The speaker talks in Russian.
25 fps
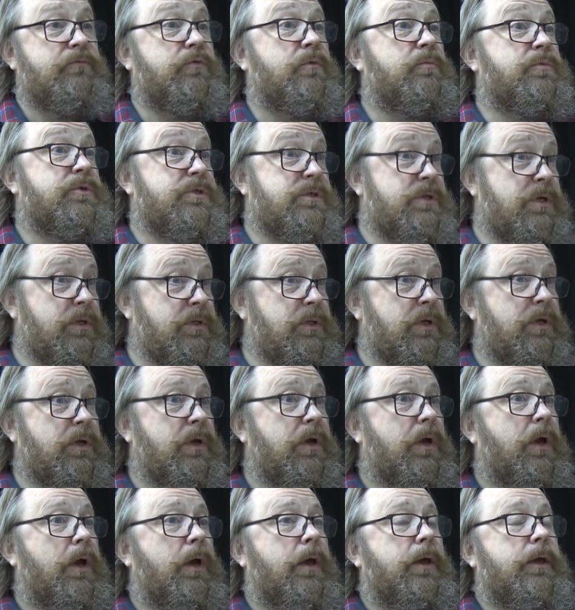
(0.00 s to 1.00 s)
и в том числе, да,
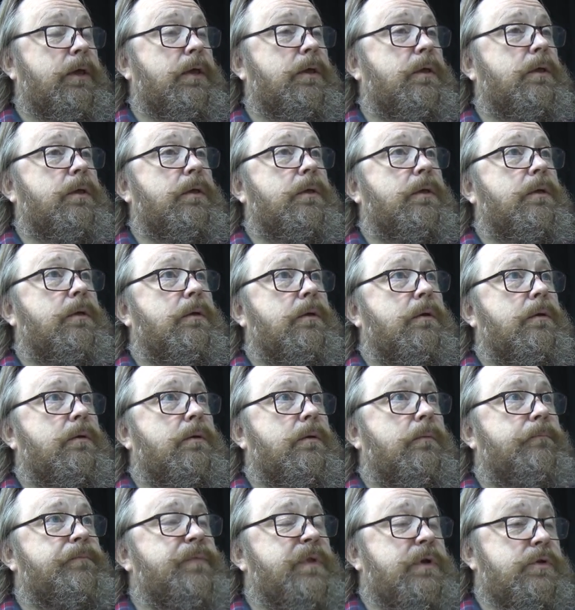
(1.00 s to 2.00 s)
и э,
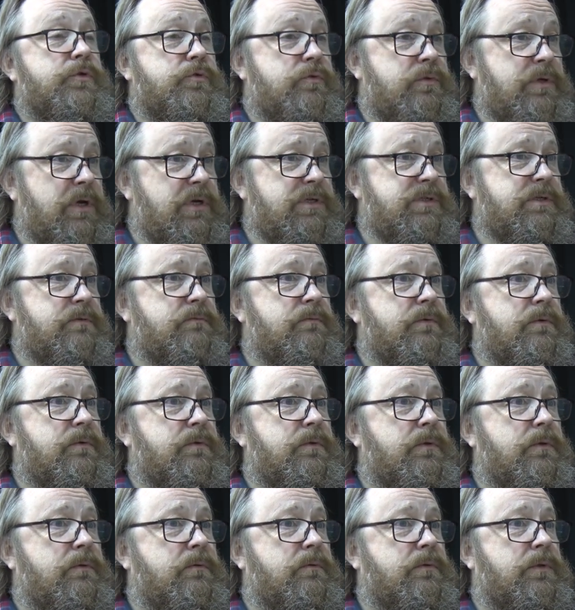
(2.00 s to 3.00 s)
эм, государственный,
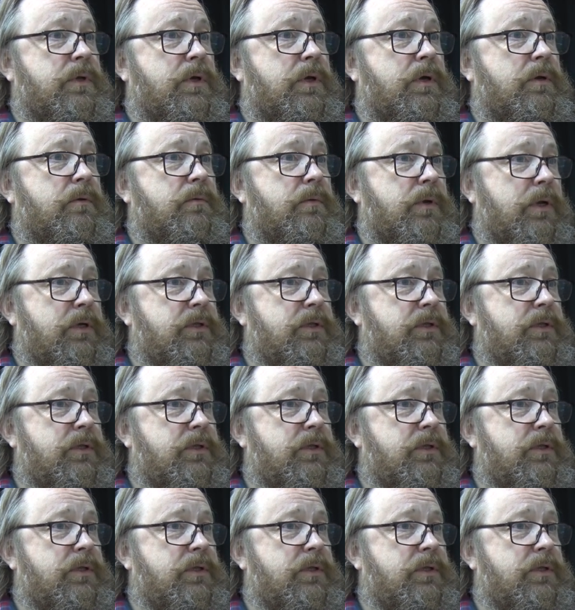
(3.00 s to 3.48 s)
да, да,